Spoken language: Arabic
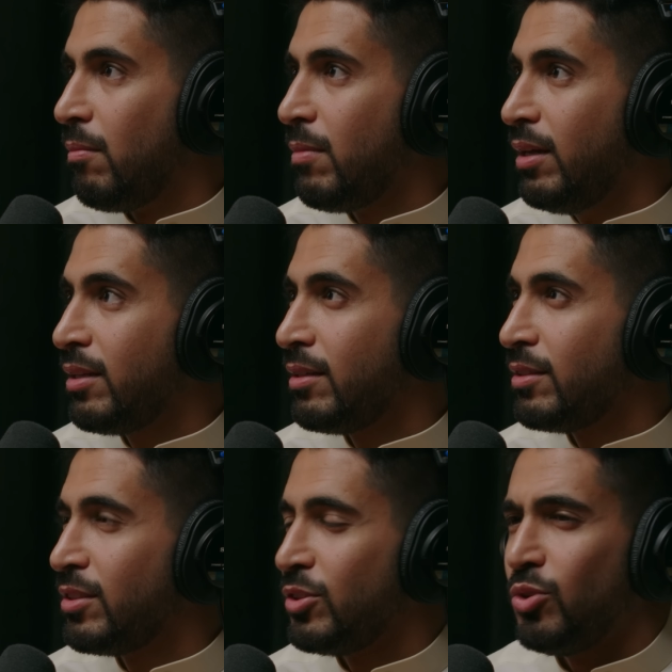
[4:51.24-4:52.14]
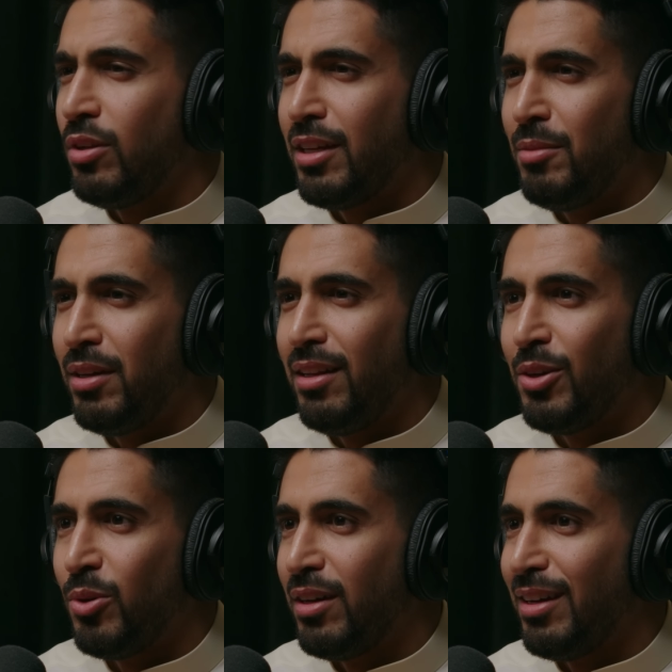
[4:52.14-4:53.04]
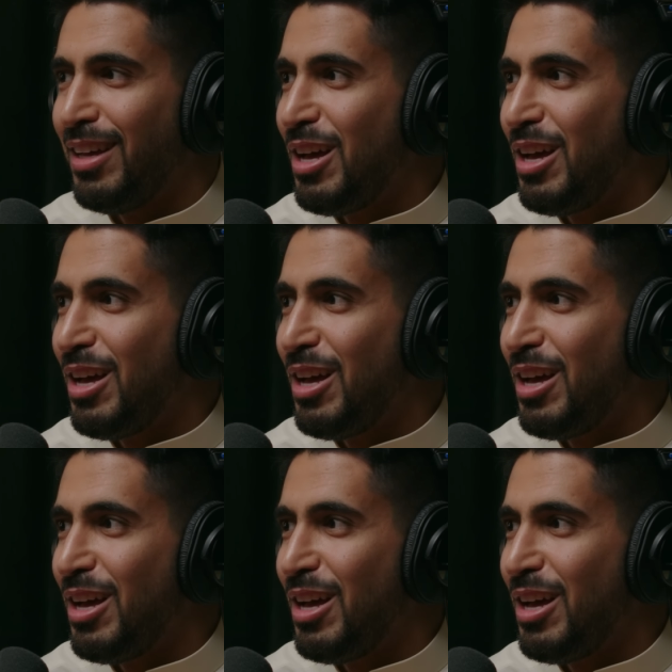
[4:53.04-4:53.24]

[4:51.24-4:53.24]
يعني شنو الكلمه اللي هو